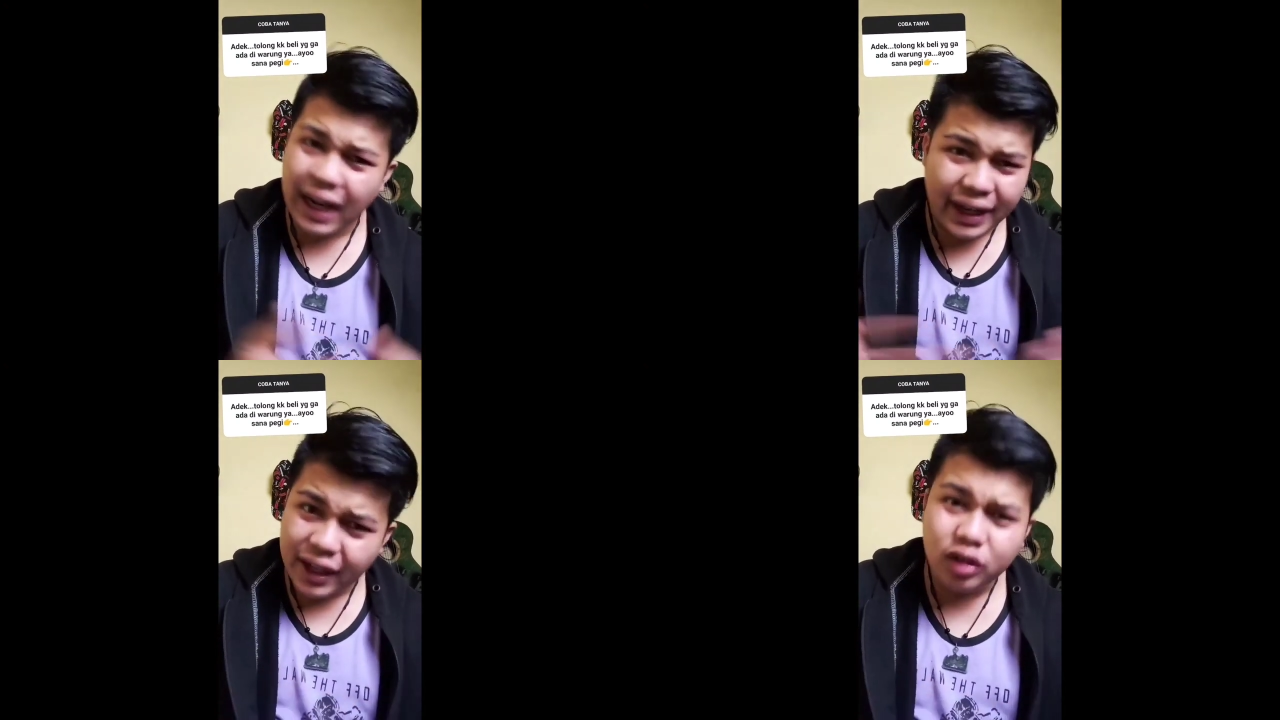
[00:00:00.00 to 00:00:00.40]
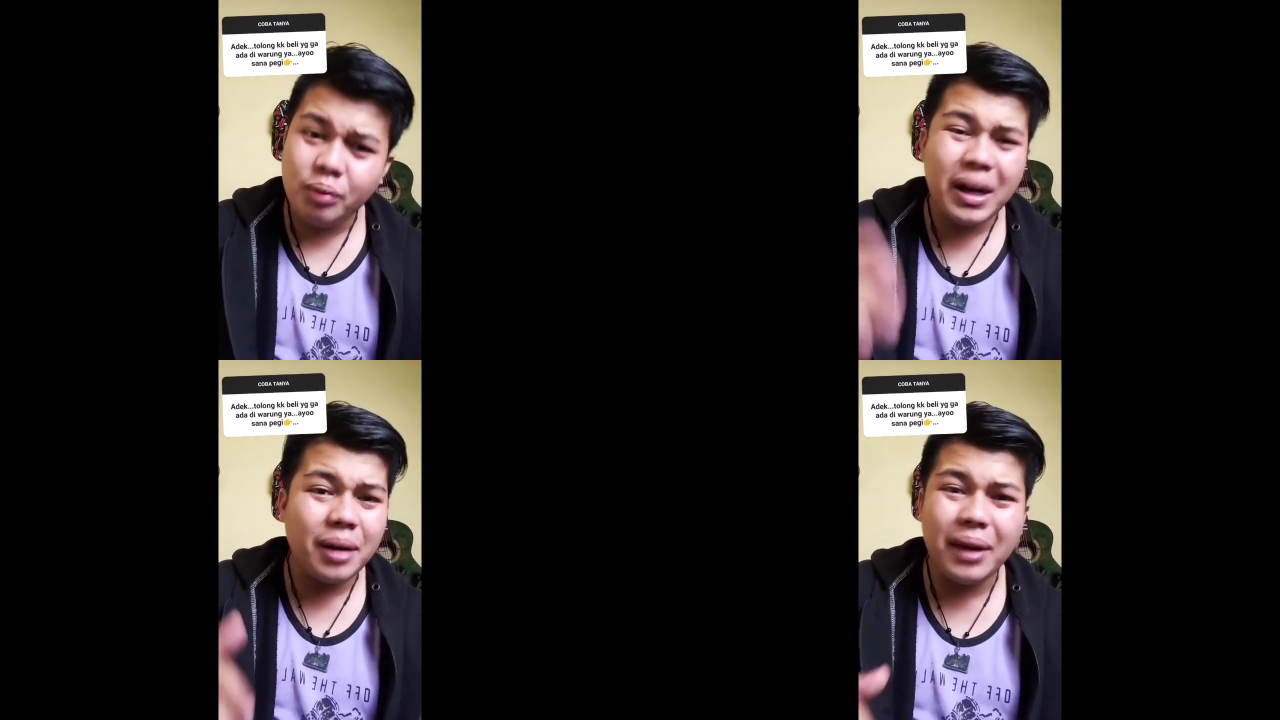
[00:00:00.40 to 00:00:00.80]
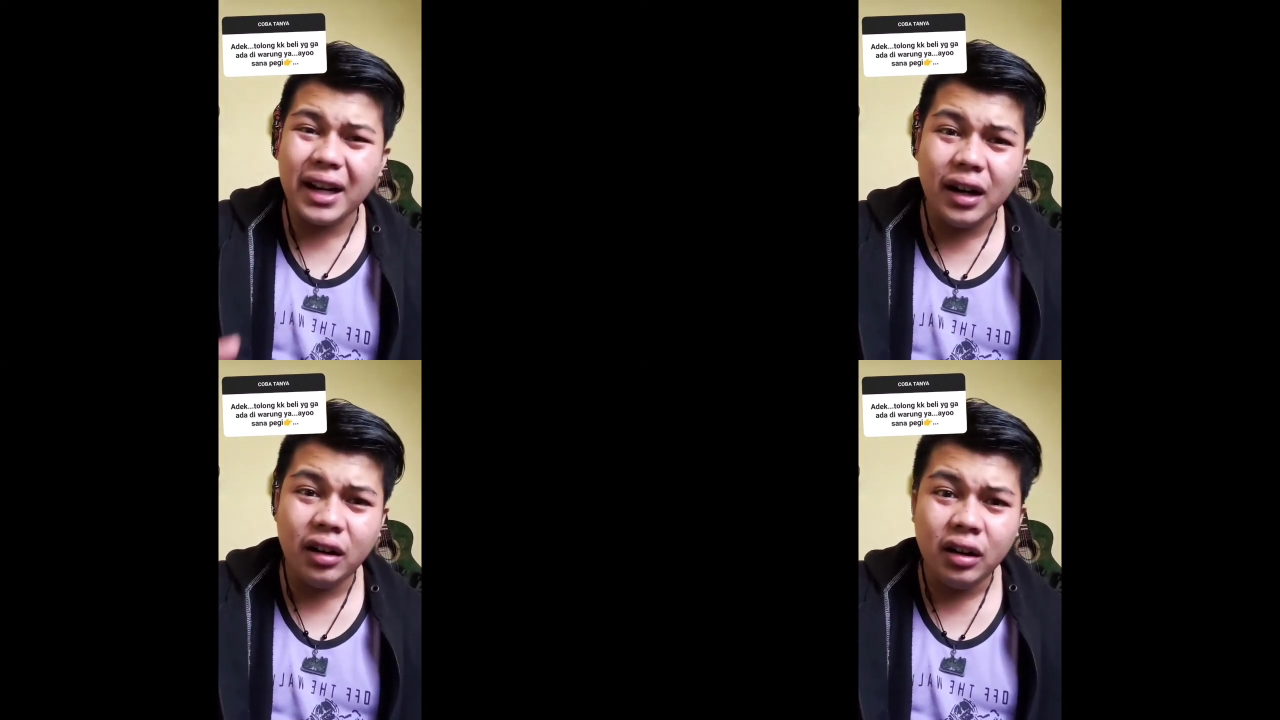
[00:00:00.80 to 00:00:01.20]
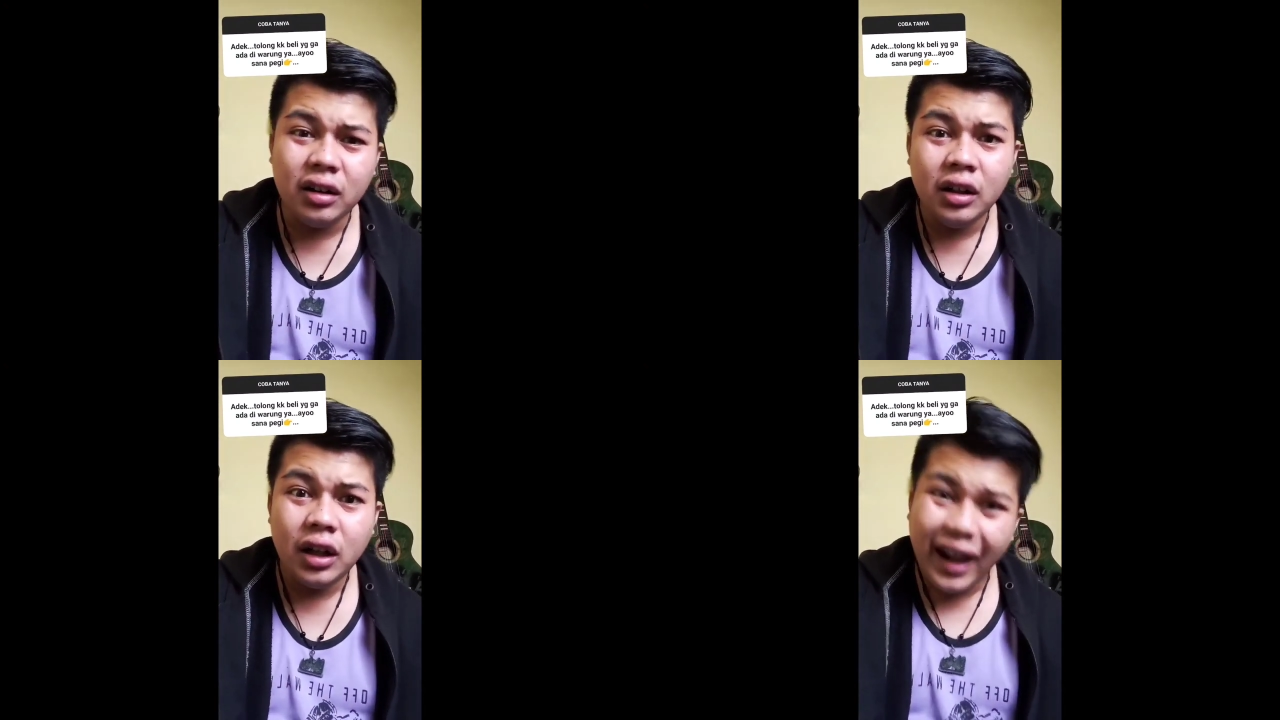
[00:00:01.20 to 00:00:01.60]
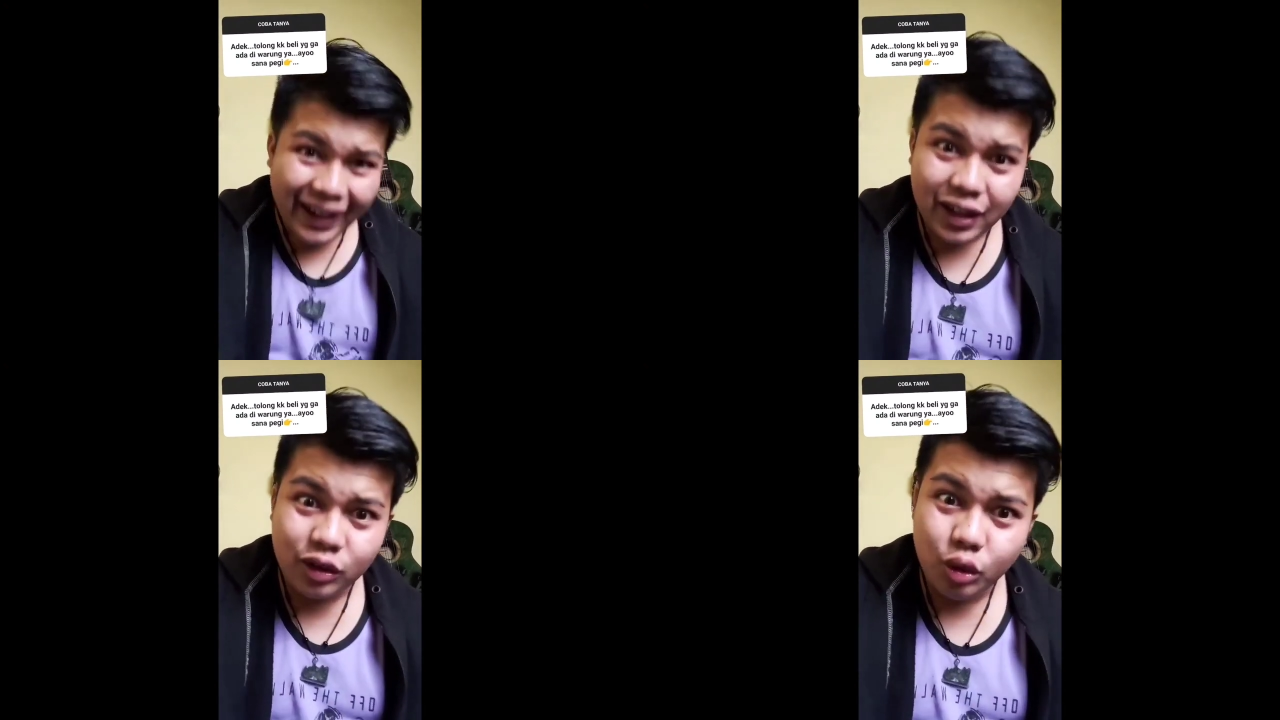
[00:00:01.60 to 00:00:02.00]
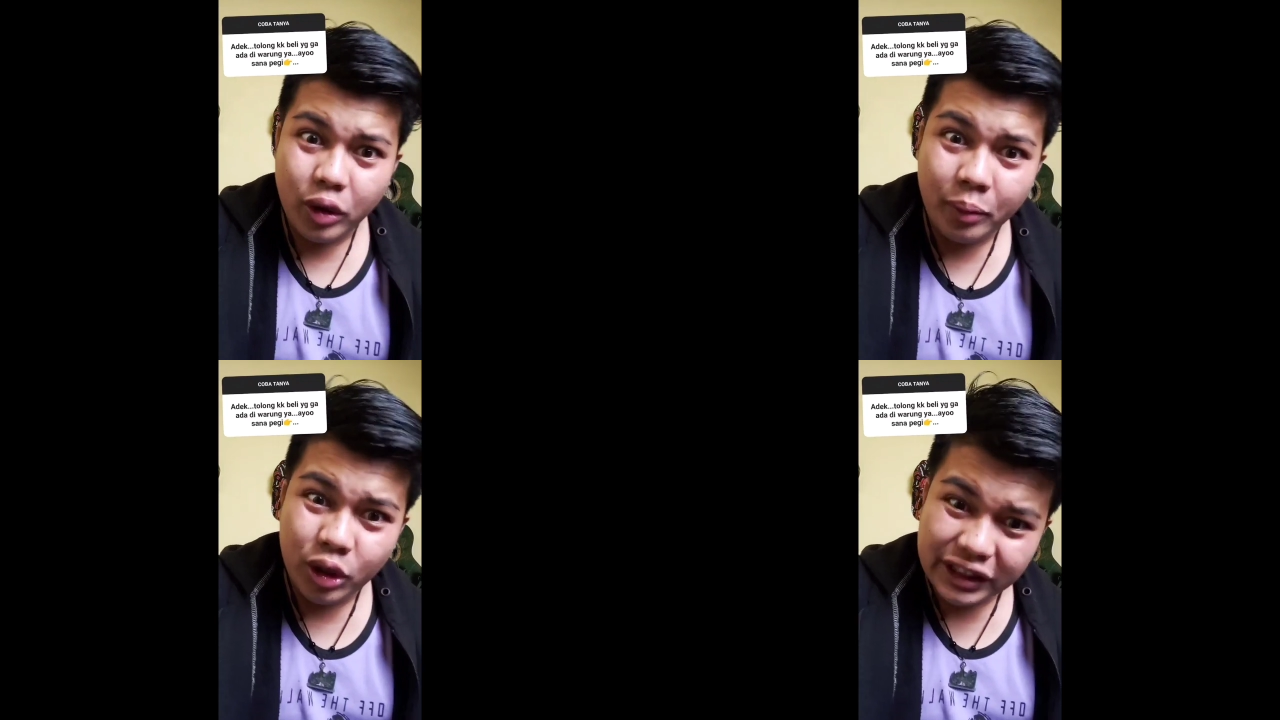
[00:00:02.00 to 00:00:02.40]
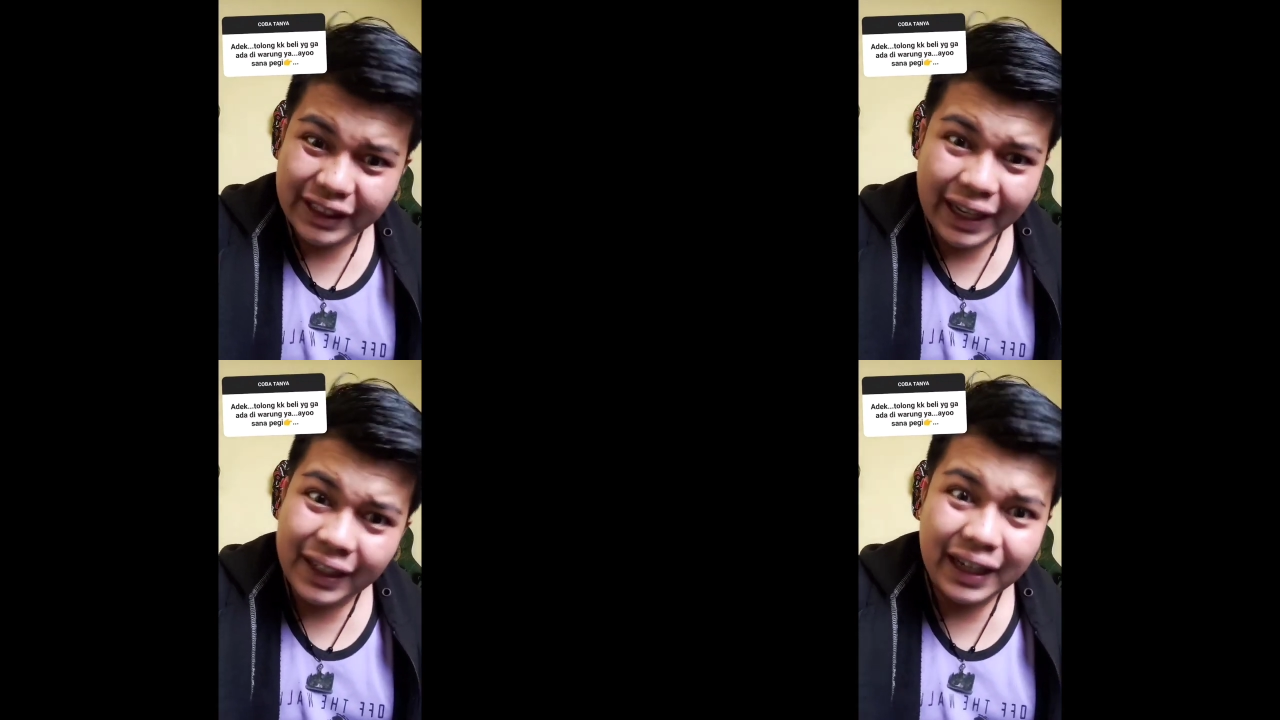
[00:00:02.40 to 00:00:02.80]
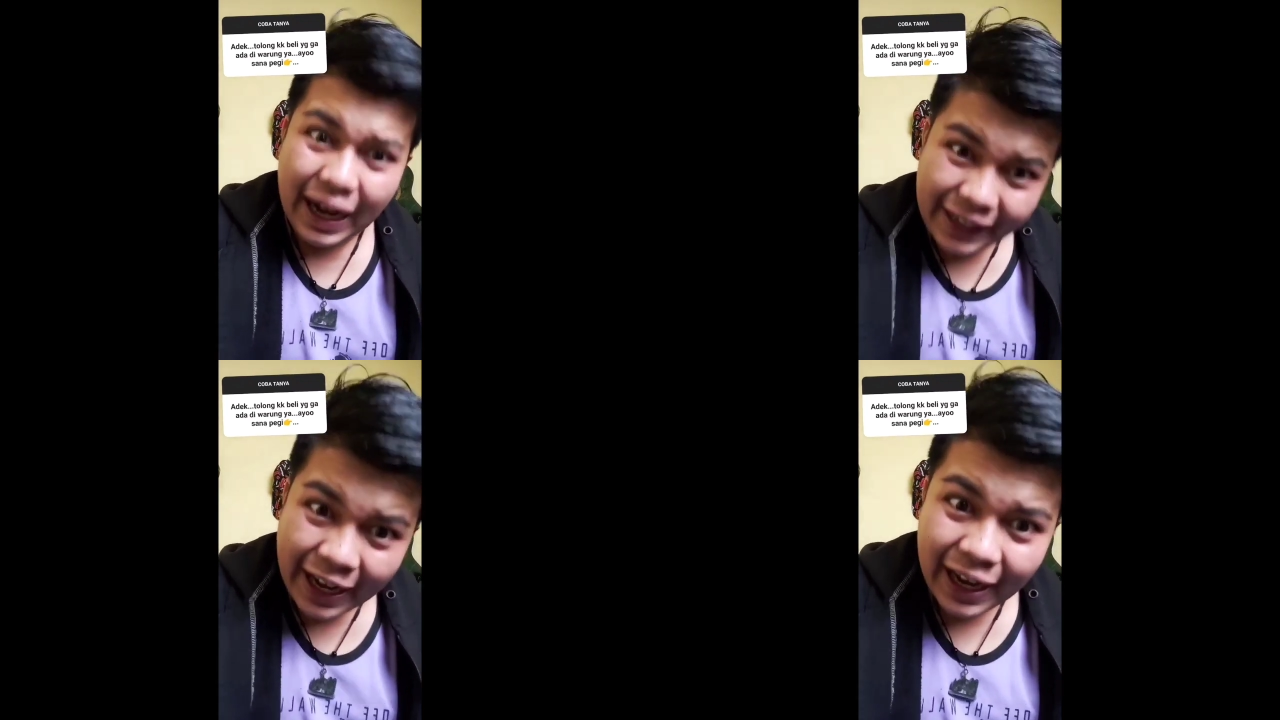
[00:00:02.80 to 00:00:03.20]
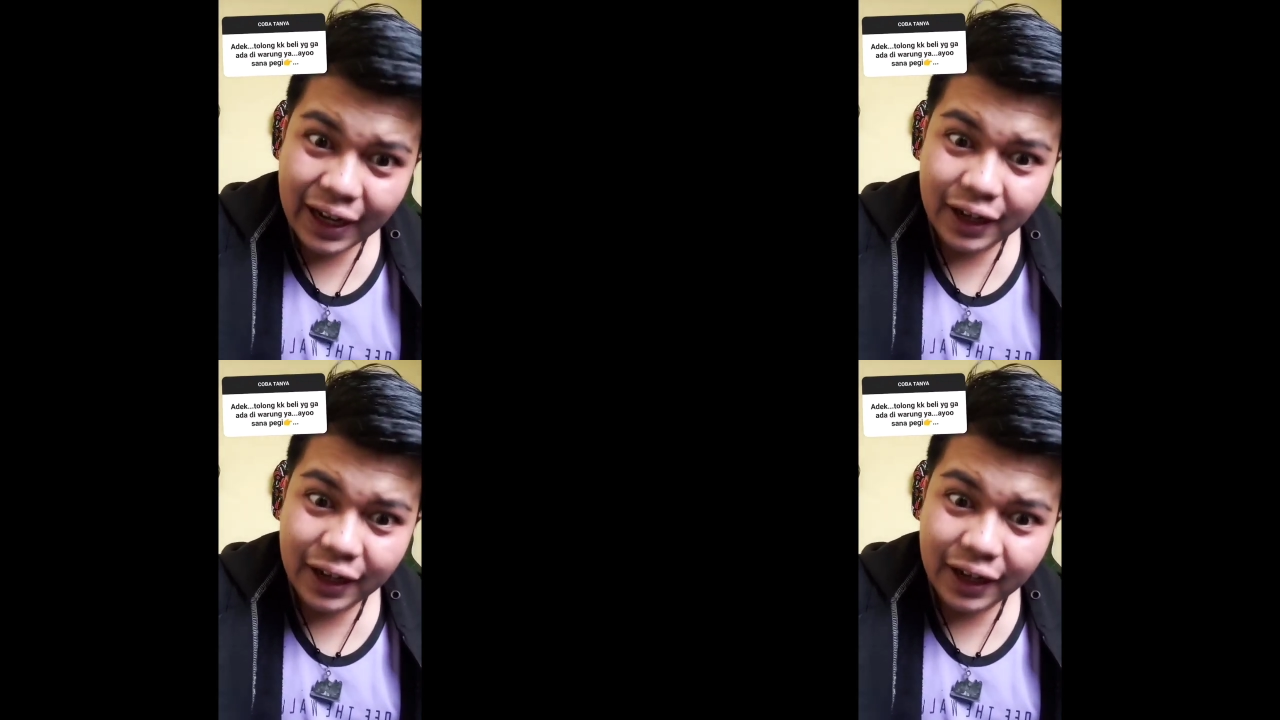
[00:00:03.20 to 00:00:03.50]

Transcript: Nggak ada aku marah-marah dong. Ada aku emosian. Nggak ada.